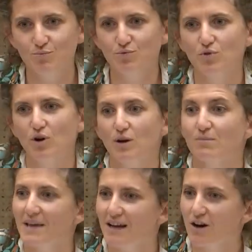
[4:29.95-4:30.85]
pour.
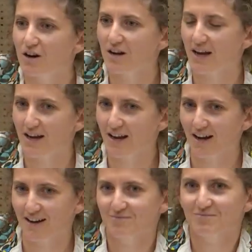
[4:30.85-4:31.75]
Mais alors, elle
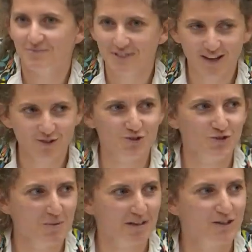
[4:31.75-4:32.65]
a fait quelque
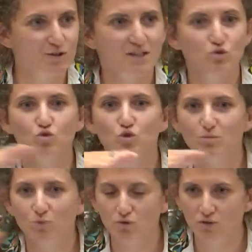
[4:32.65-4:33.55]
chose de merveilleux, c'est que tout
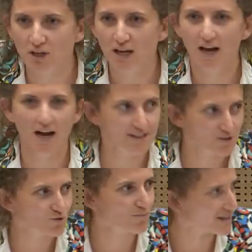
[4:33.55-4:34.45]
le monde a
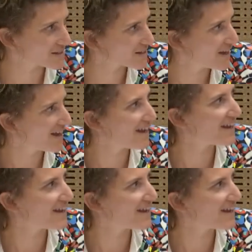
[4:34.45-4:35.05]
ce masque.